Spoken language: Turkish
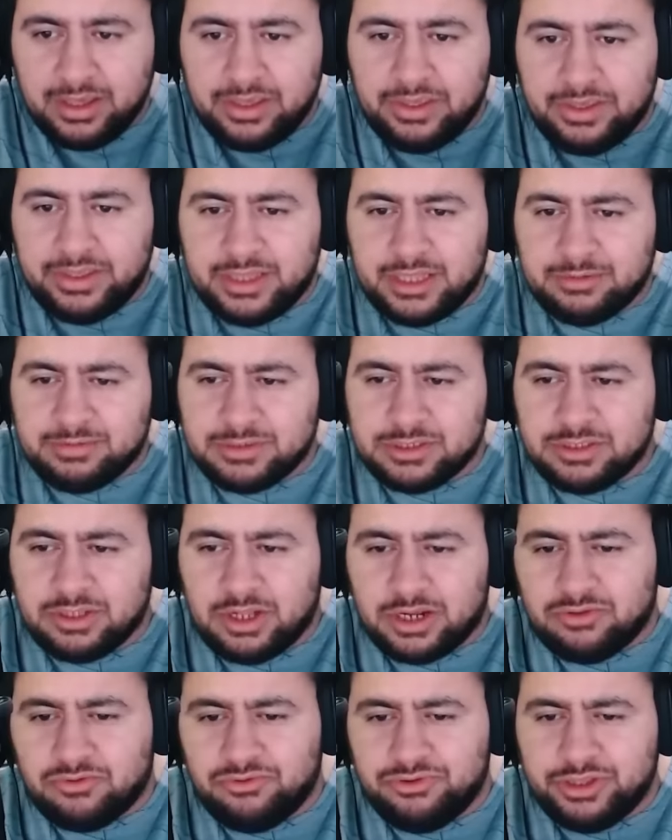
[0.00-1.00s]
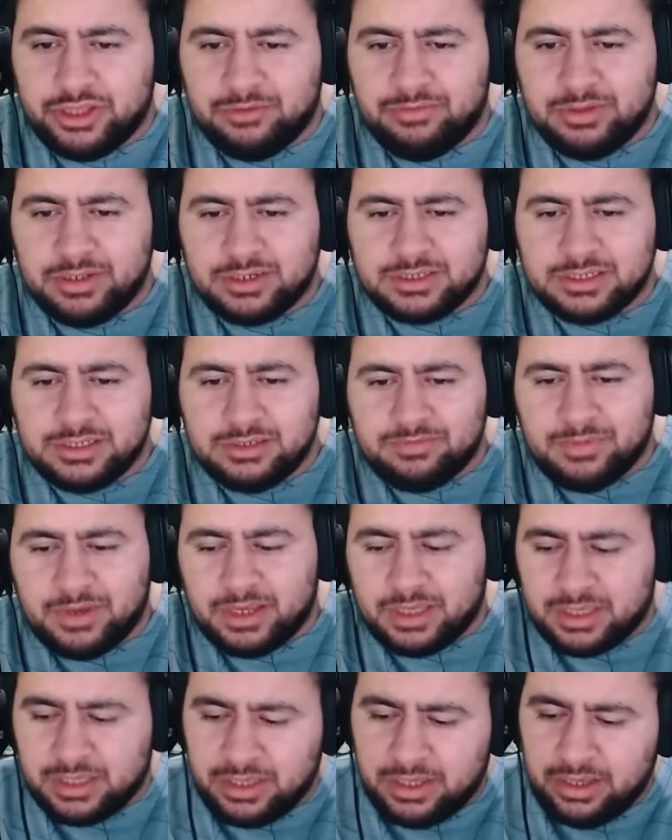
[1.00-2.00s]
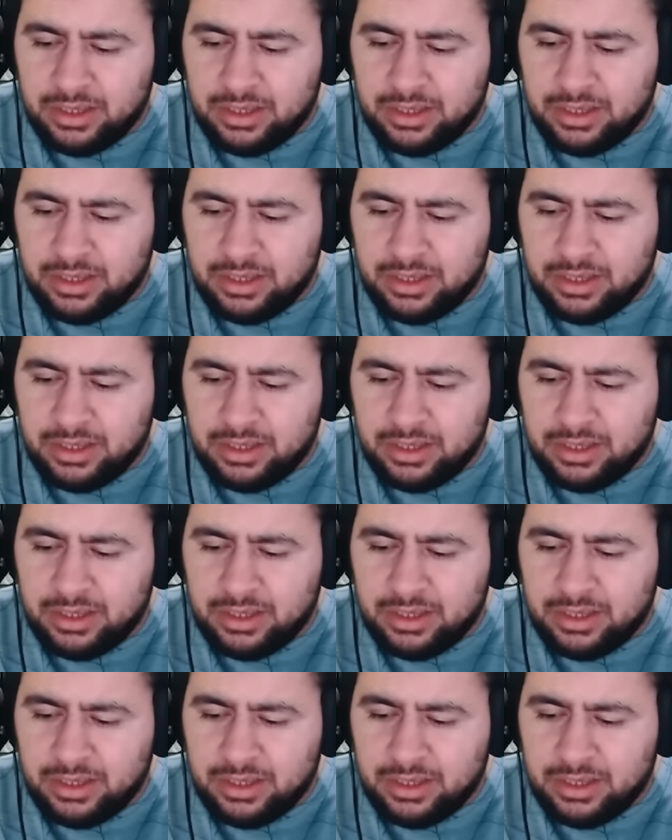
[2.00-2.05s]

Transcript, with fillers: indirip sizler de oynayabilirsiniz. Belki